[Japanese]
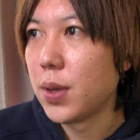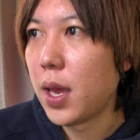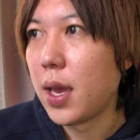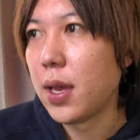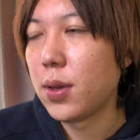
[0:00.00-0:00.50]

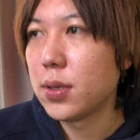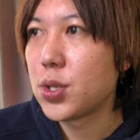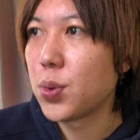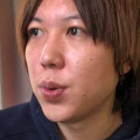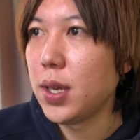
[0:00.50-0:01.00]
えー、
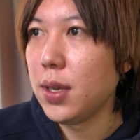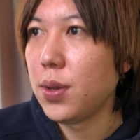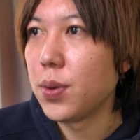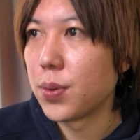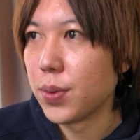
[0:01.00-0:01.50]
食品
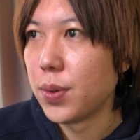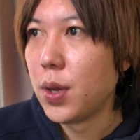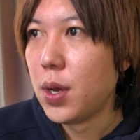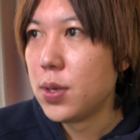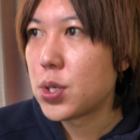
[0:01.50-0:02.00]
局
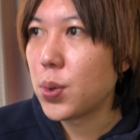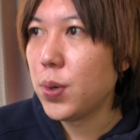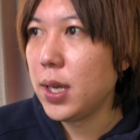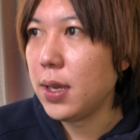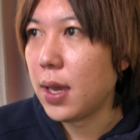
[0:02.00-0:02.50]
食品、